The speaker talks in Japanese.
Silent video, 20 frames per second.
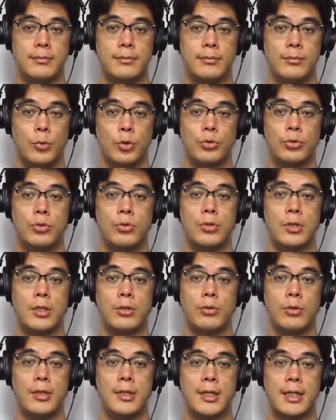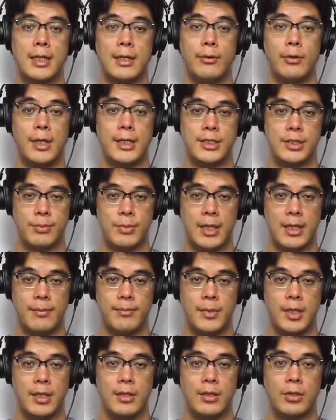元織宣長をはじめ、
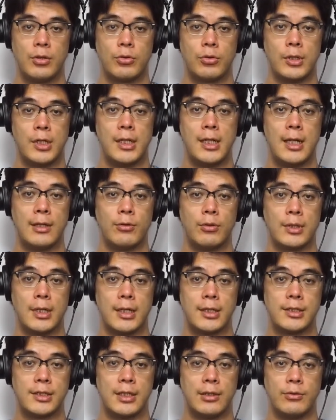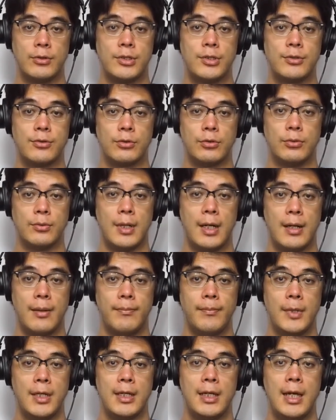これらの学者の思想は、
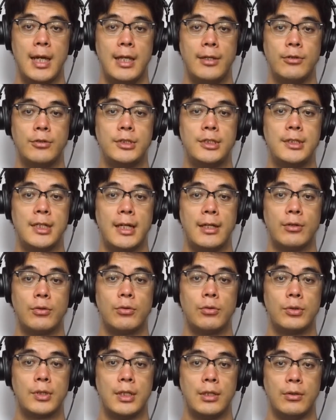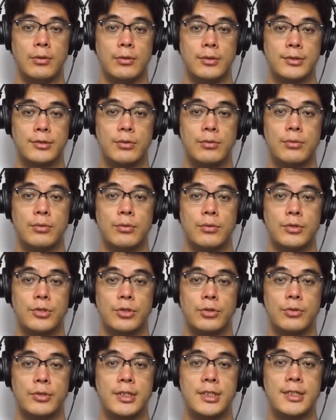江戸時代後期の尊王攘
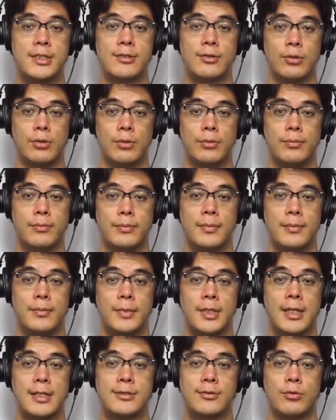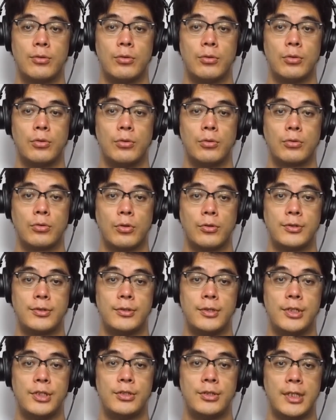夷思想やその後の国
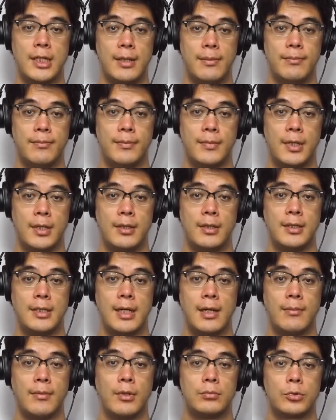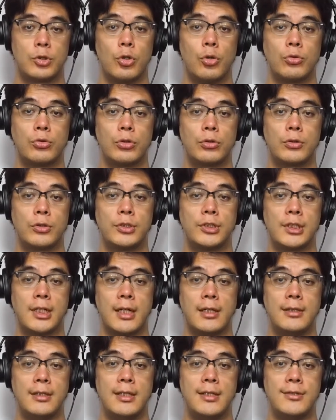粋主義や広告史
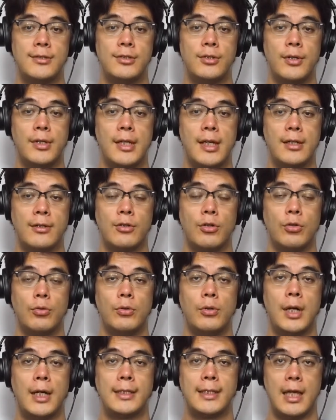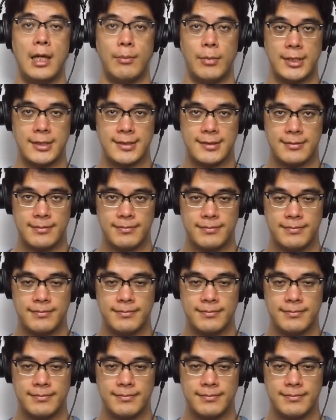観に強い影響を与えます。